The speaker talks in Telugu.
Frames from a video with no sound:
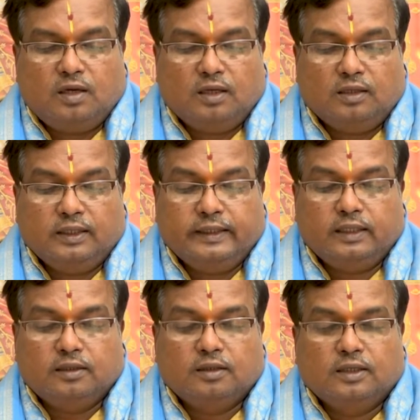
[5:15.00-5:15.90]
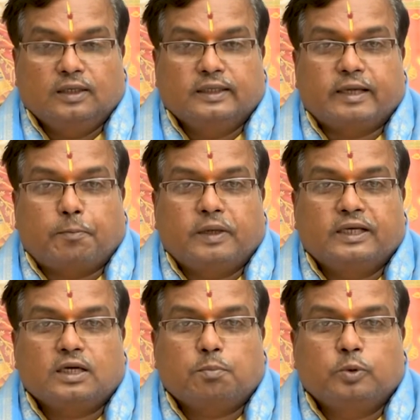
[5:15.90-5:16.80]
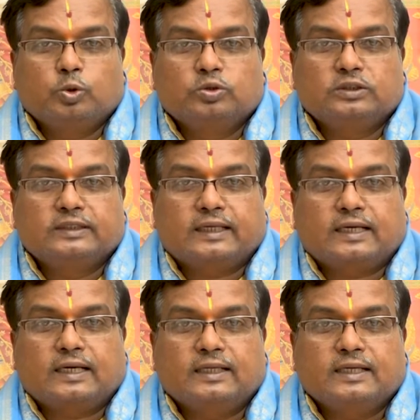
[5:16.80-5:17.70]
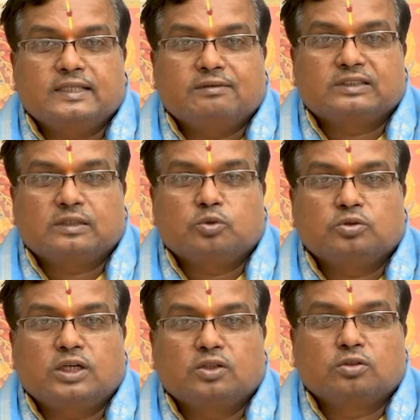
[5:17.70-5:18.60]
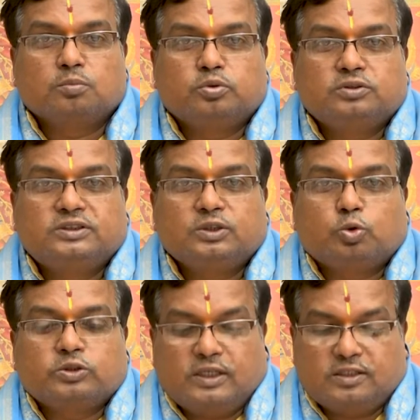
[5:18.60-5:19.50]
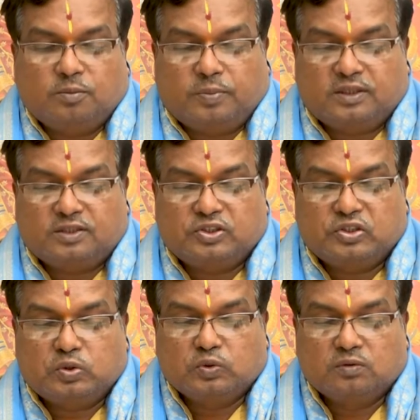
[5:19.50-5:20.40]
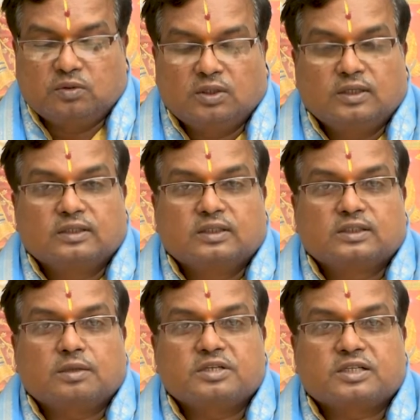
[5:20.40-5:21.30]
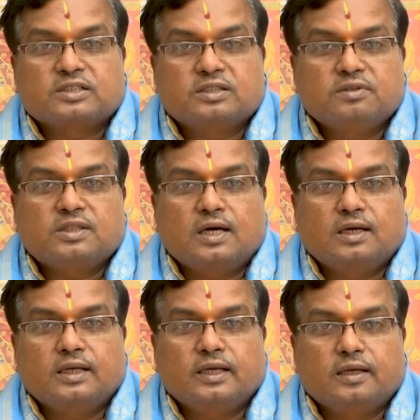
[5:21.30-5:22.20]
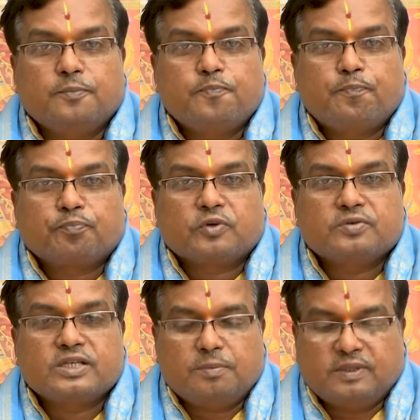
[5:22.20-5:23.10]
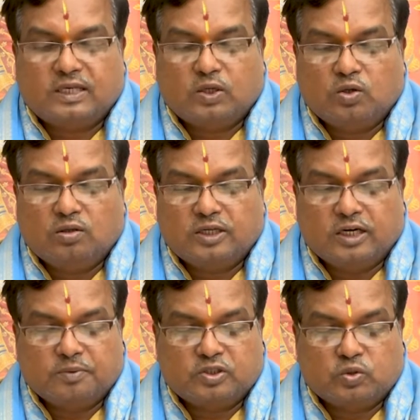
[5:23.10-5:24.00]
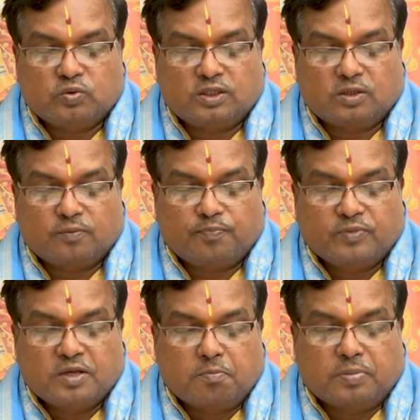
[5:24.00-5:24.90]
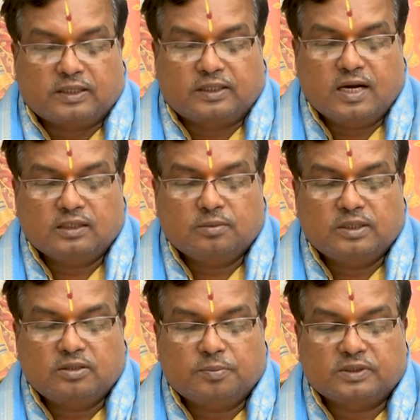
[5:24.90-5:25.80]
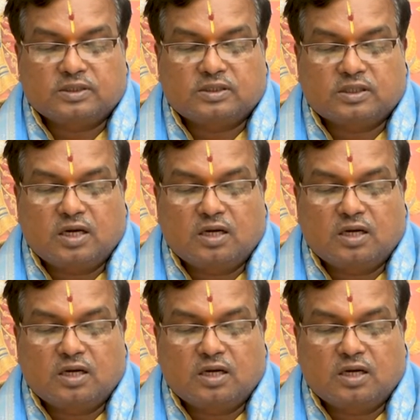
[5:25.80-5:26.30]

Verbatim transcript: అట్లాగే ఎప్పటికప్పుడు ఎక్కడ ఏది అవసరమో దాంతో బుద్ధి కుశలతను ప్రదర్శిస్తూ తమ యొక్క జీవితాన్ని విజయపదంలో నడిపిస్తూ ఉంటారు ప్రఖ్యాతమైనటువంటి ప్రతిష్ట